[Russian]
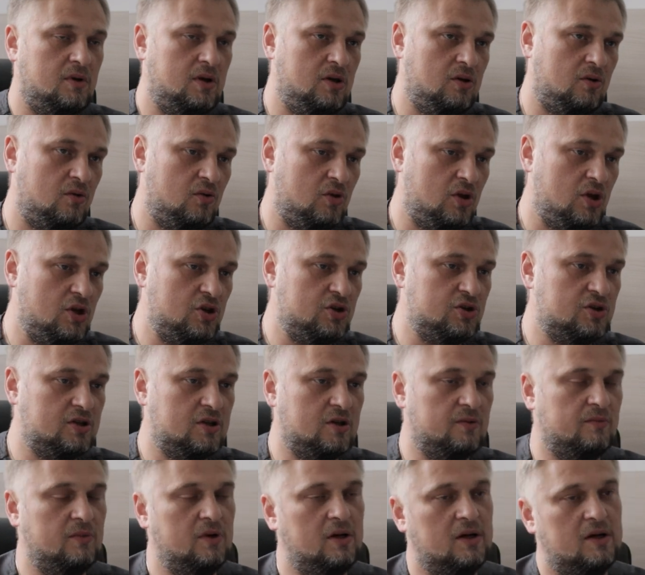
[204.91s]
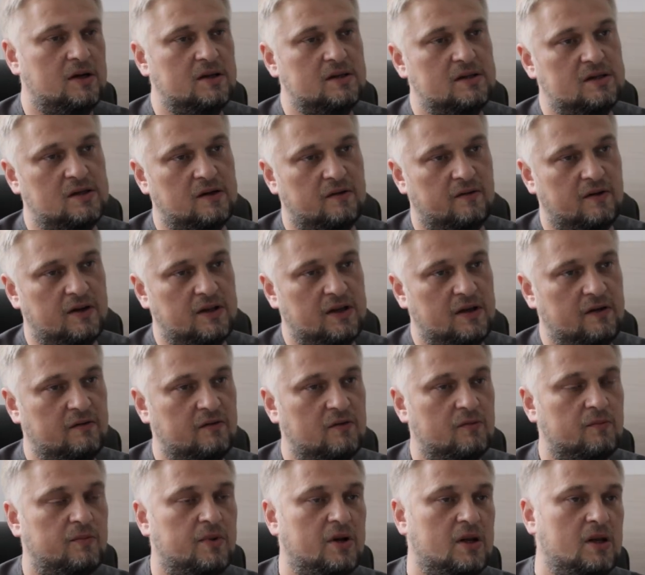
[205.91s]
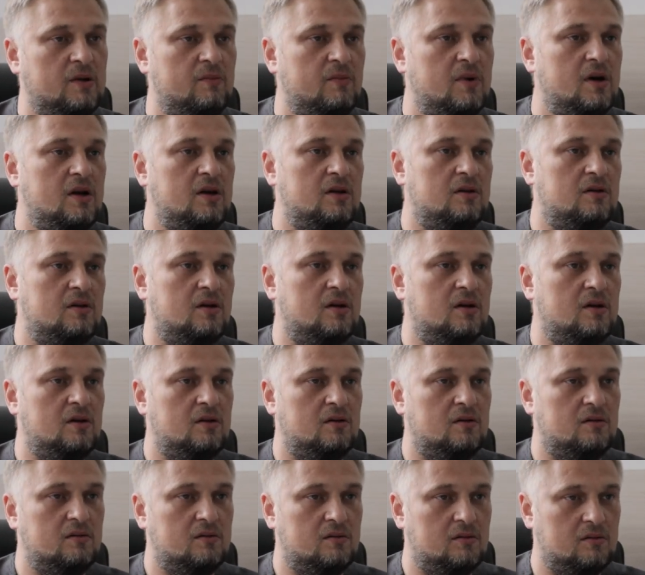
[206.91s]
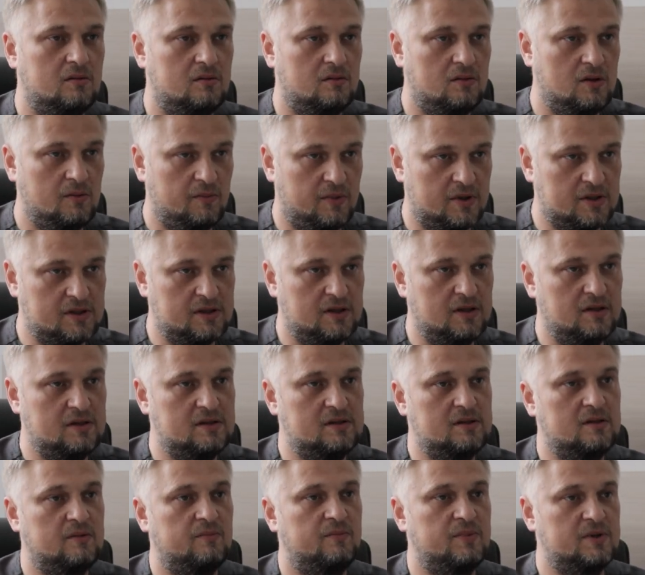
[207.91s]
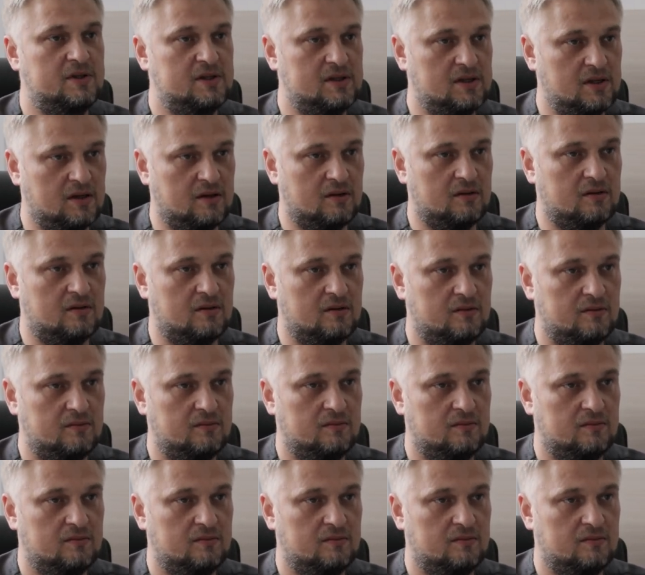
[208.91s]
хирургическом или консервативном, принимает непосредственно пациент.